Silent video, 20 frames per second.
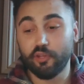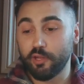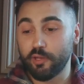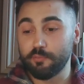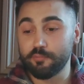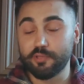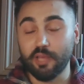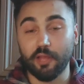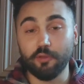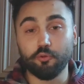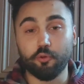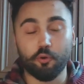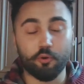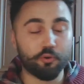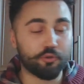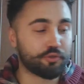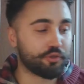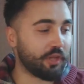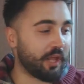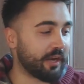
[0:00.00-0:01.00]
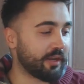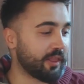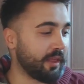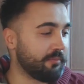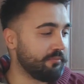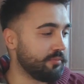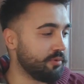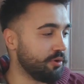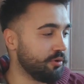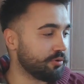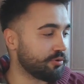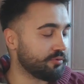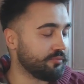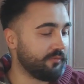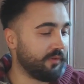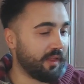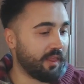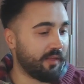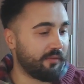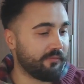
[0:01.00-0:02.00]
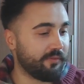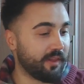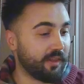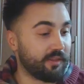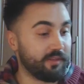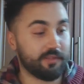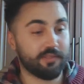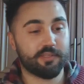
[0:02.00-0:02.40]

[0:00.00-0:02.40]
Dedim sen Toros'u nereden biliyorsun falan filan